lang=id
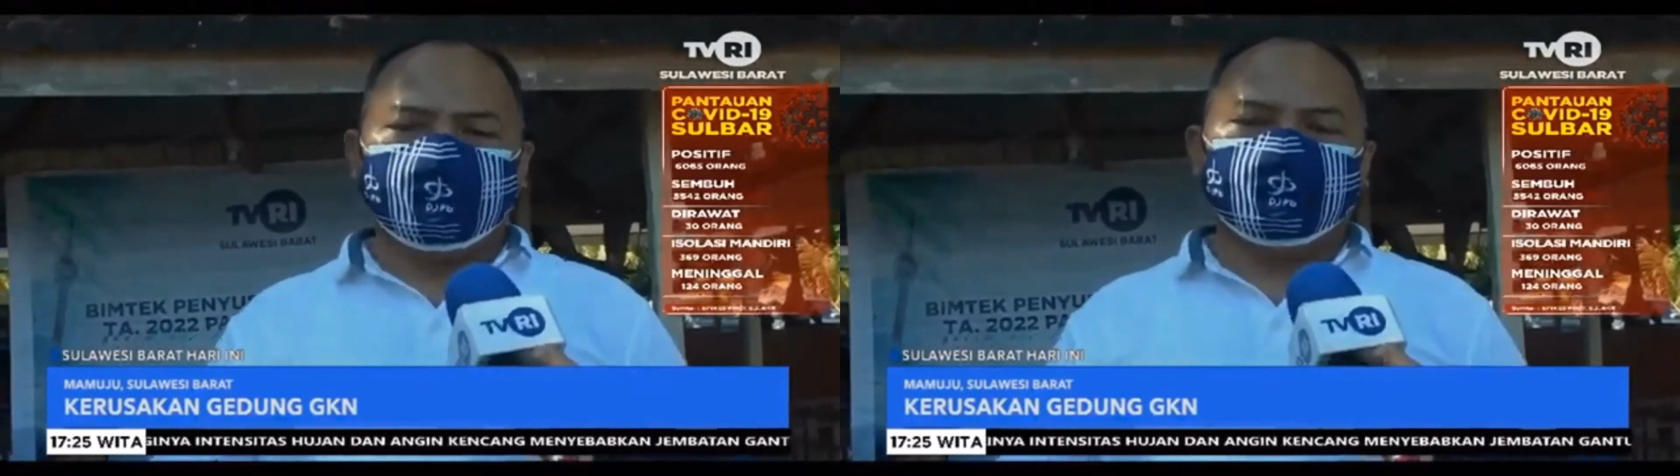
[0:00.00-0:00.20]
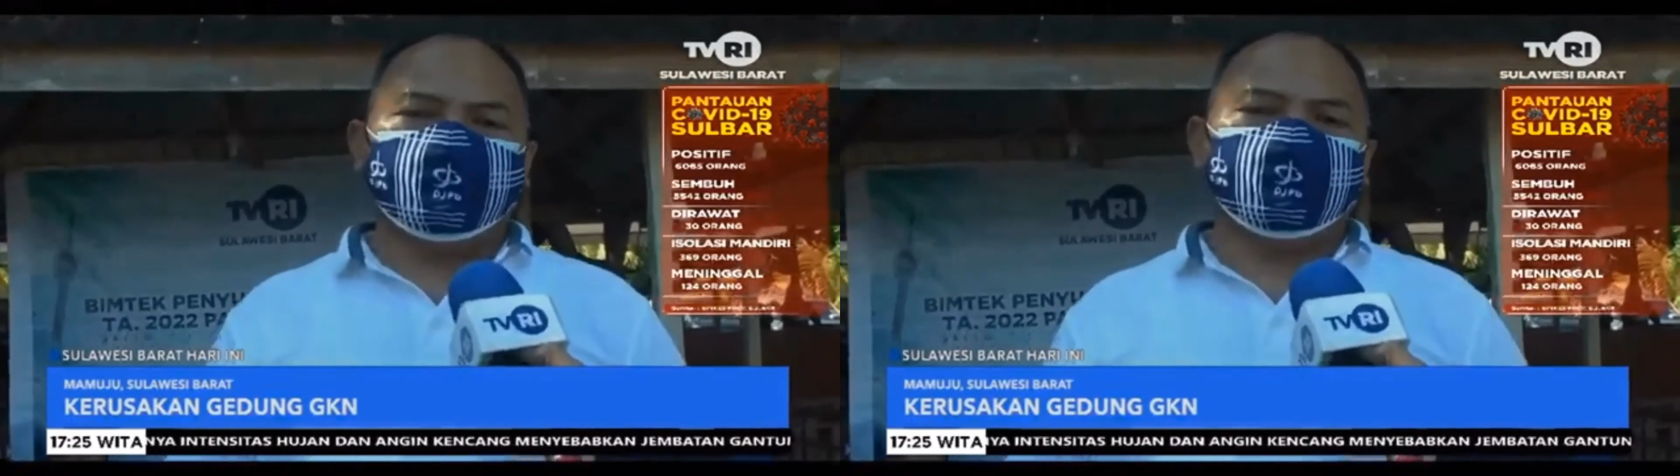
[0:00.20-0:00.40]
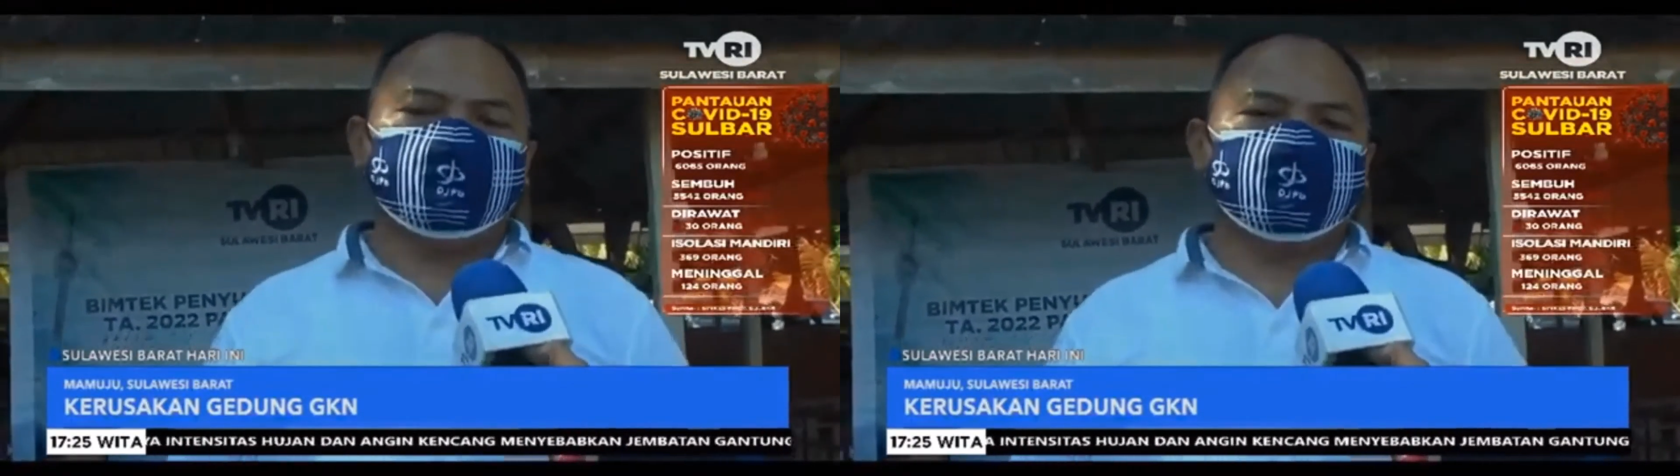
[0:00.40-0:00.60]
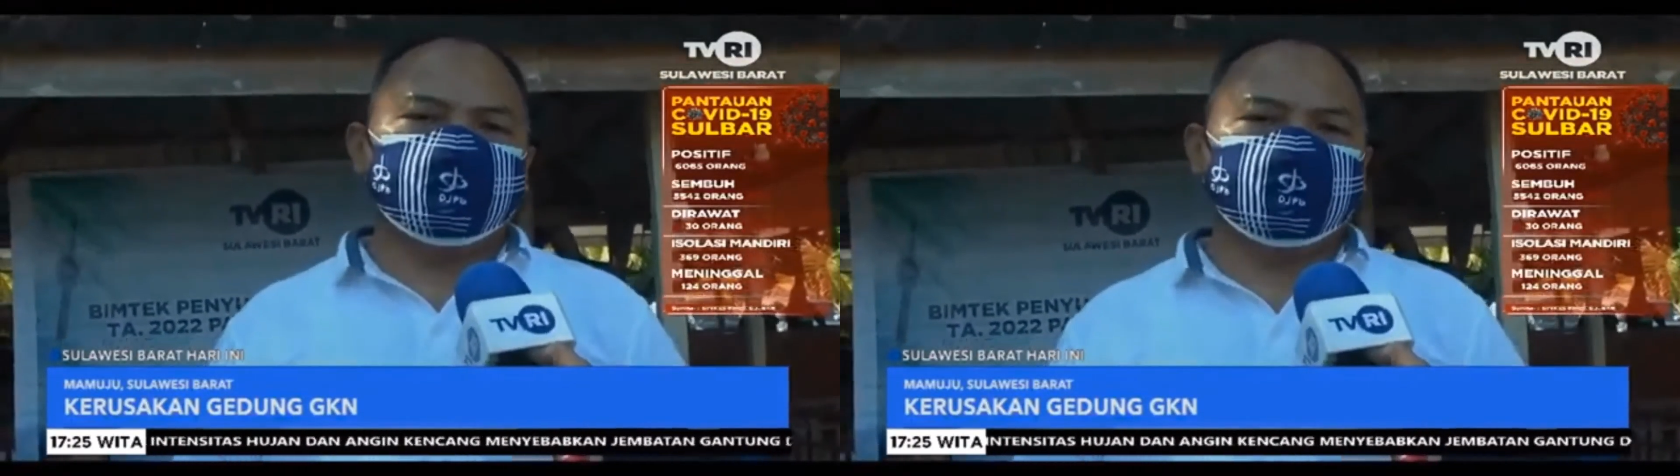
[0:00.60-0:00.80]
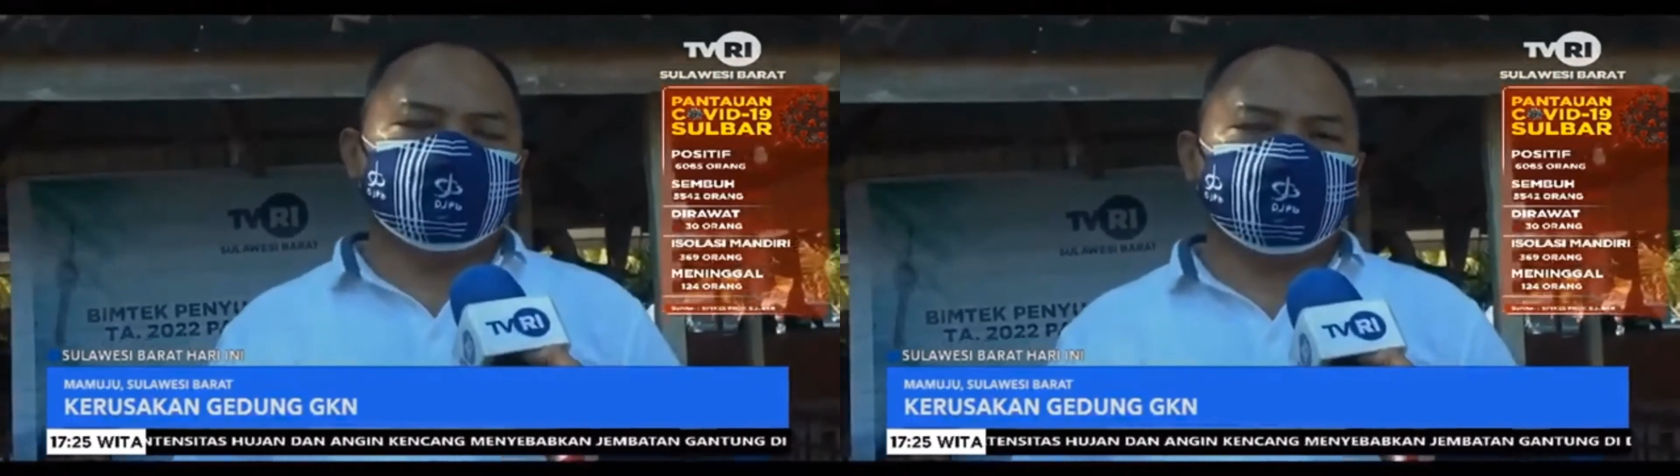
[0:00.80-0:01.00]
kondisi
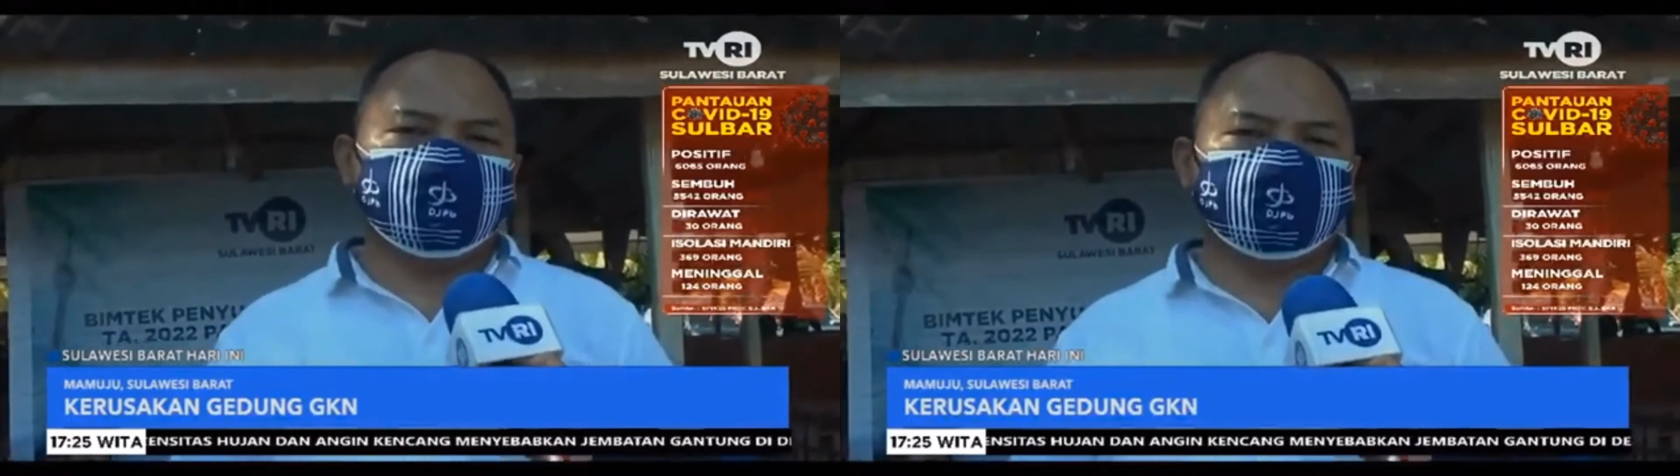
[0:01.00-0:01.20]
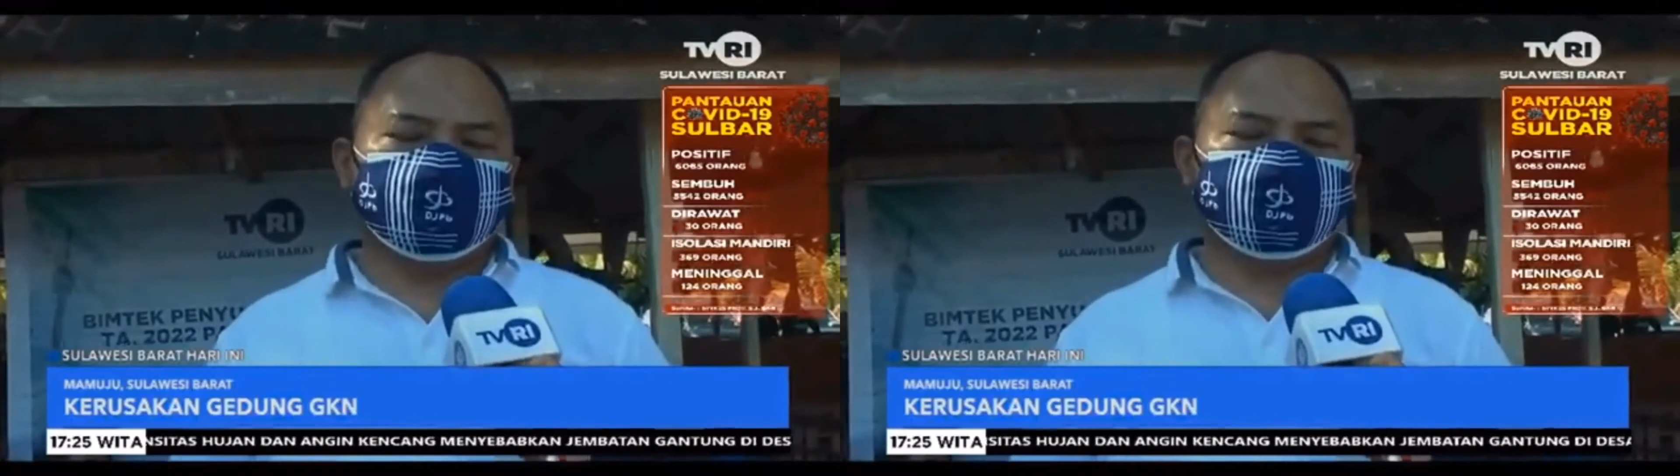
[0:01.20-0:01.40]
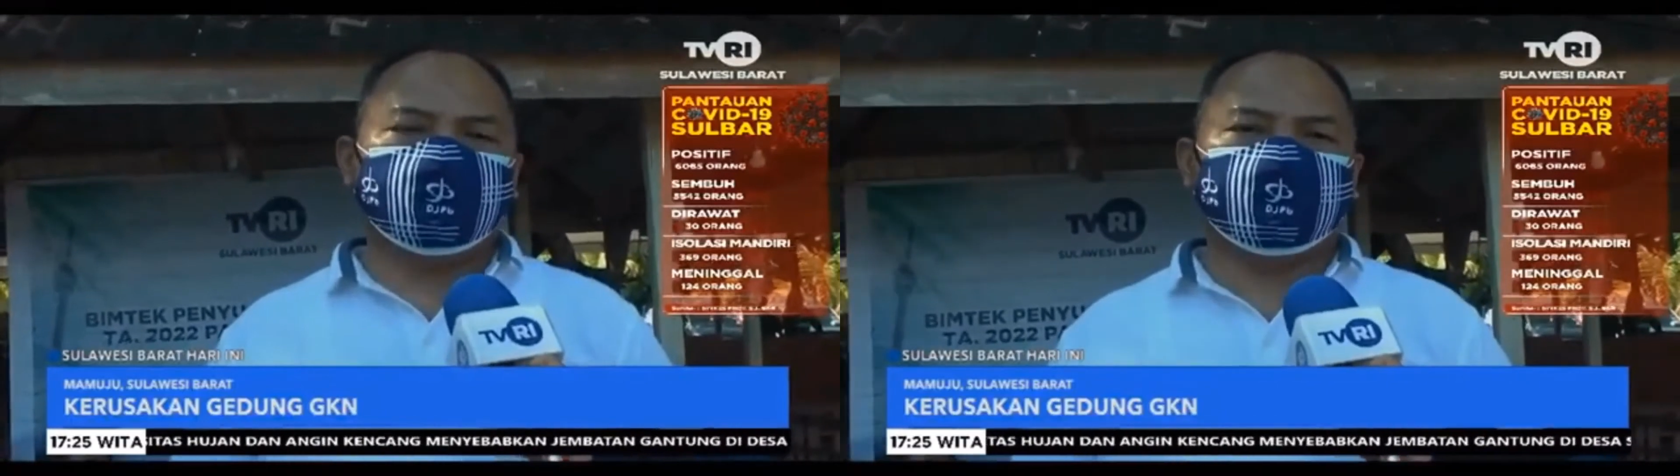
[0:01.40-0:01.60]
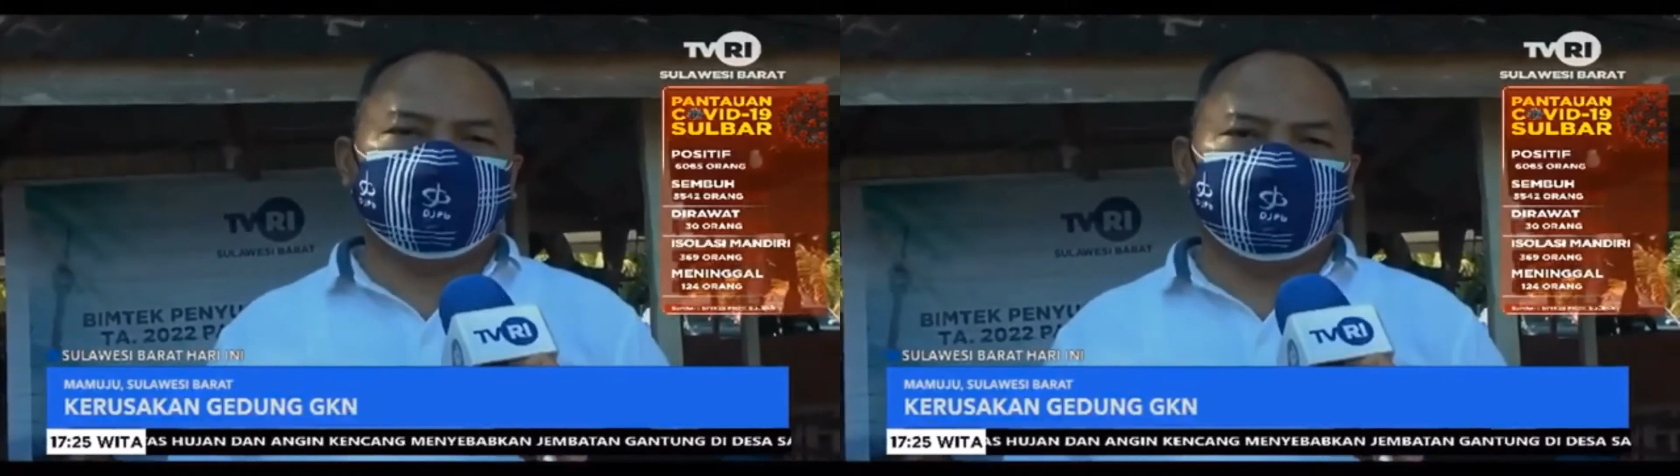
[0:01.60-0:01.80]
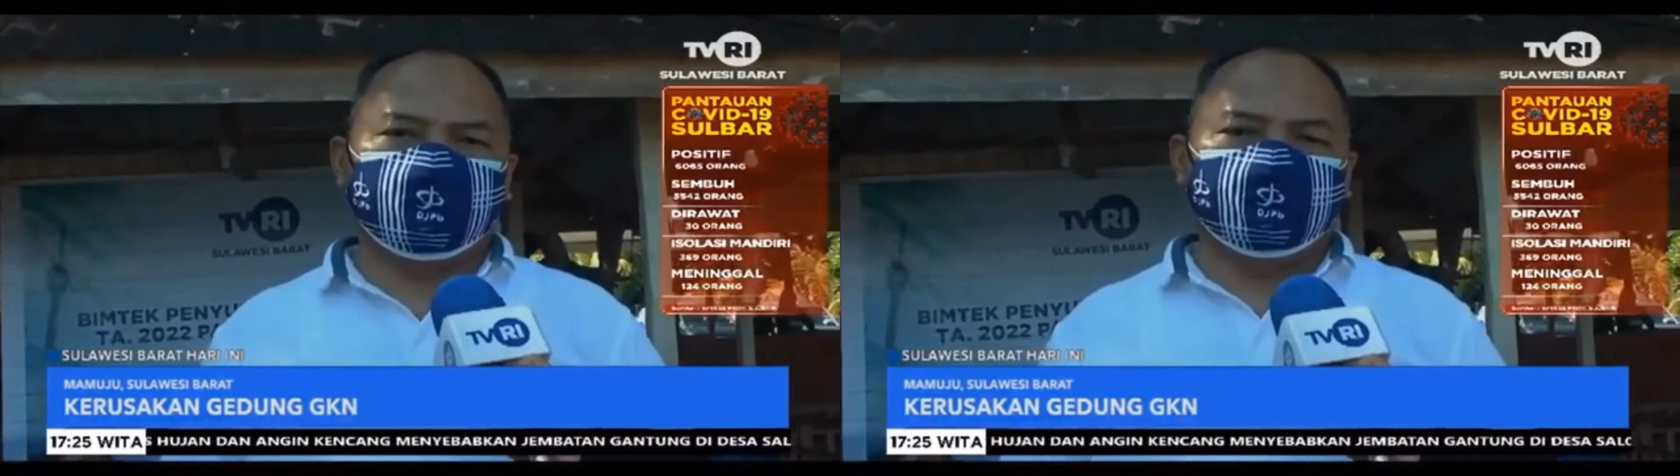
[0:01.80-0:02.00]
di sekitar GKN.